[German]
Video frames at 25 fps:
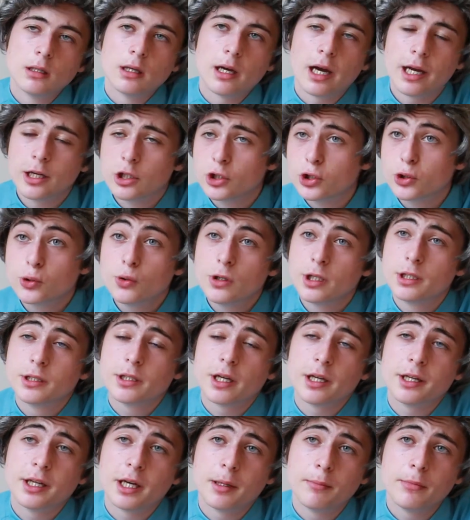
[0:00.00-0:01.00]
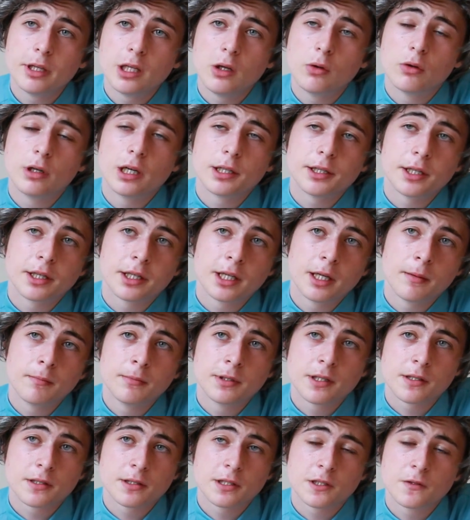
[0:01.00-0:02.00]
Eine schulinterne Ermittlung hat ergeben,
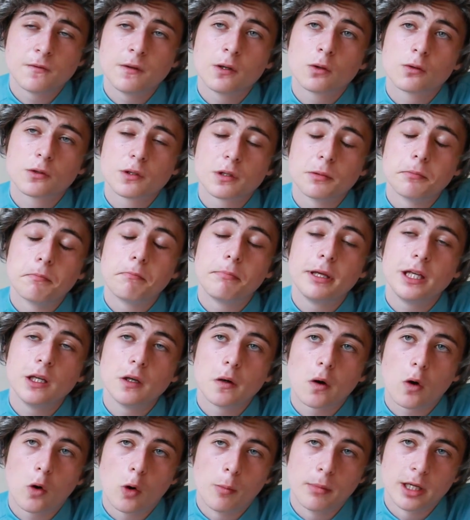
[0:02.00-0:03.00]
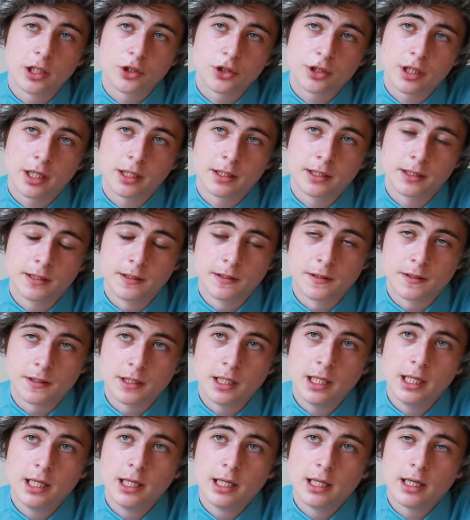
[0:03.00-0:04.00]
dass das Virus im Bierraum entstanden ist.
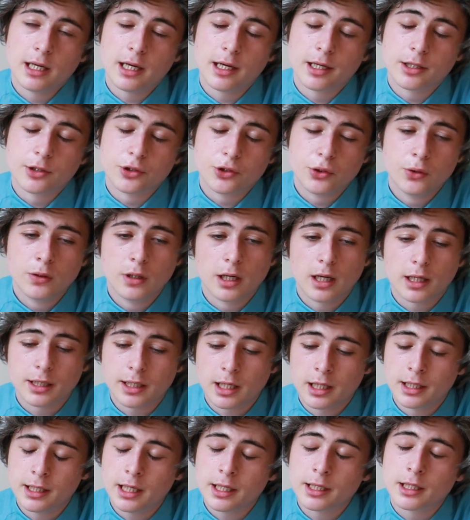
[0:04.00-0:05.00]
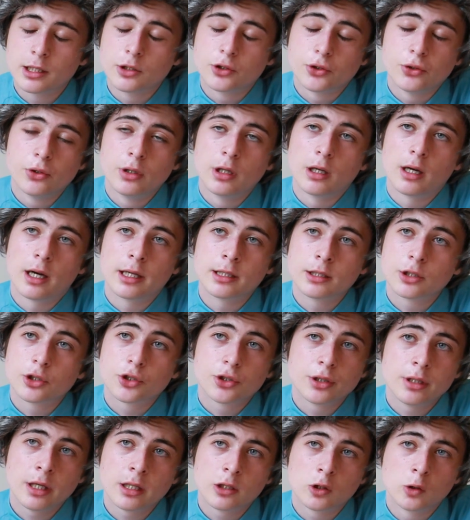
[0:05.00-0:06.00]
Ein Schüler hat einen anderen Schüler
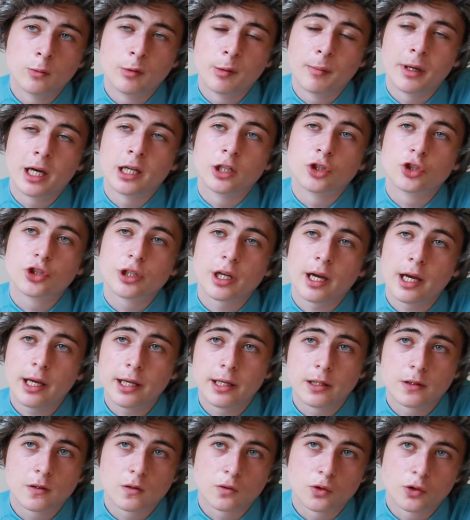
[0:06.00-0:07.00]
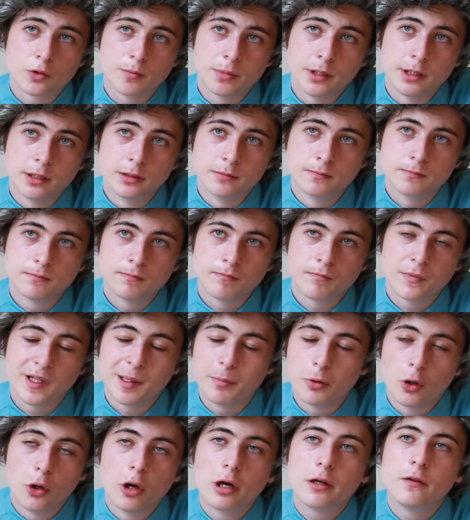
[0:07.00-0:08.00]
angesteckt, um ihm einen Streich zu spielen. Die
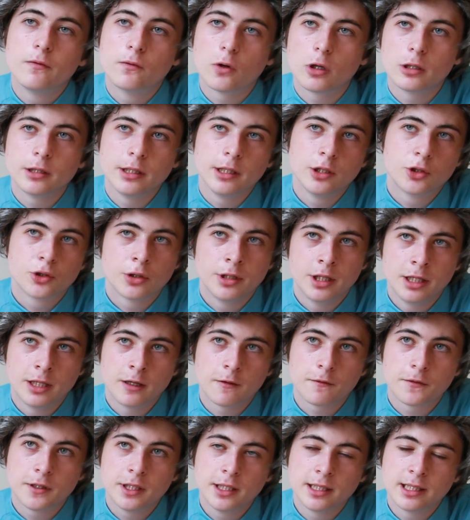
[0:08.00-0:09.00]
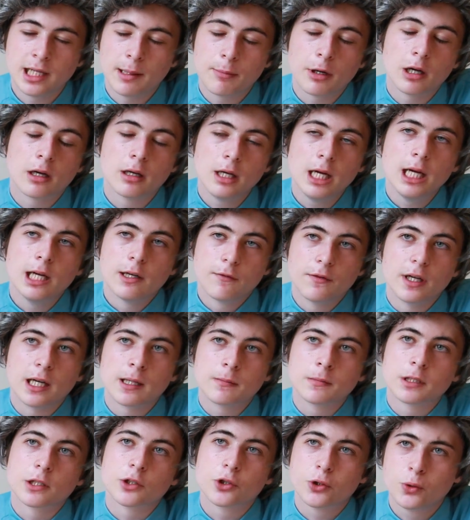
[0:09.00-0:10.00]
Behörden wollten ihn schon inhaftieren, aber wir
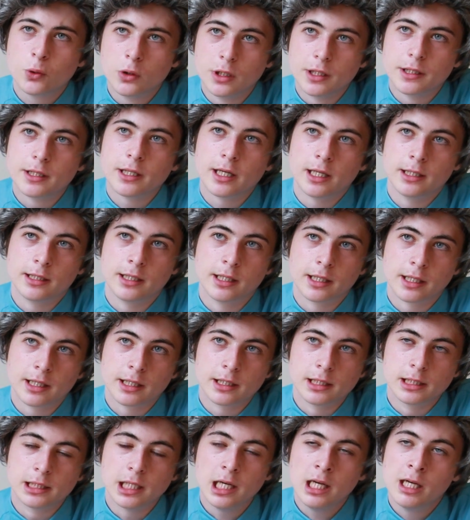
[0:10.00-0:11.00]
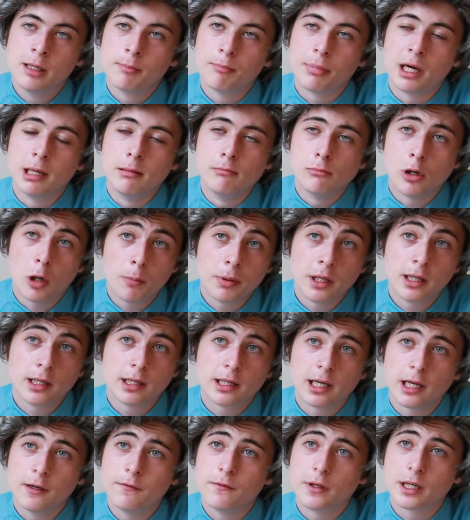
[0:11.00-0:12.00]
haben das schulintern geregelt. Bei Mobbing
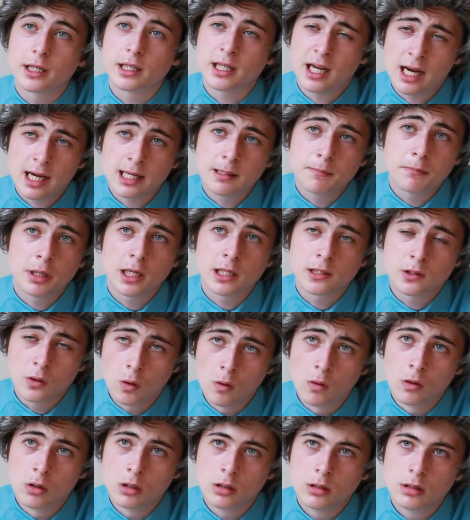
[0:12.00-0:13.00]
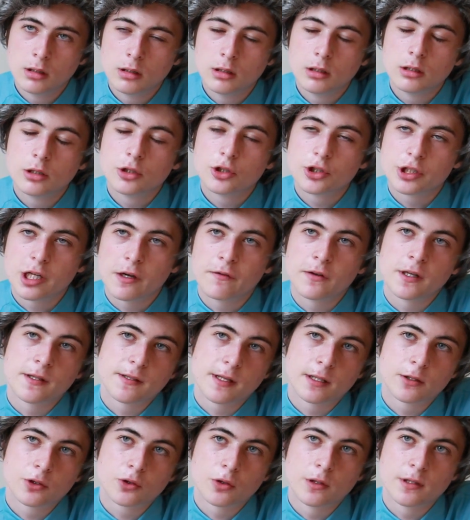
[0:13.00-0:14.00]
kennen wir kein Pardon. Stefan
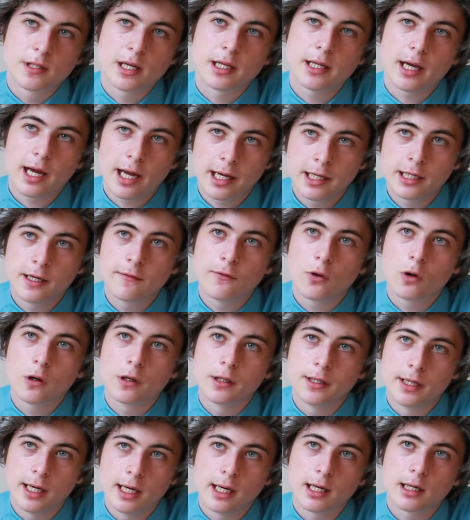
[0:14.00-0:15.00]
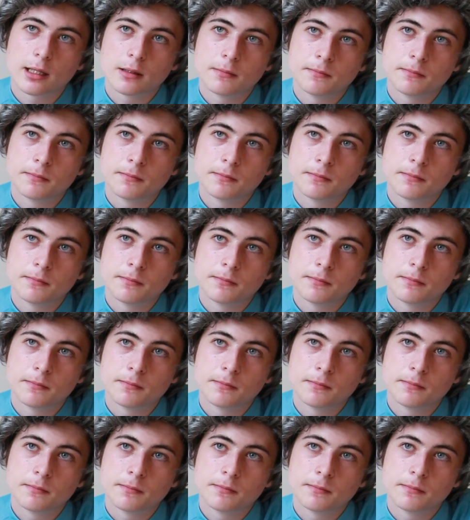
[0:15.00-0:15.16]
sitzt schon seit einer Woche nach.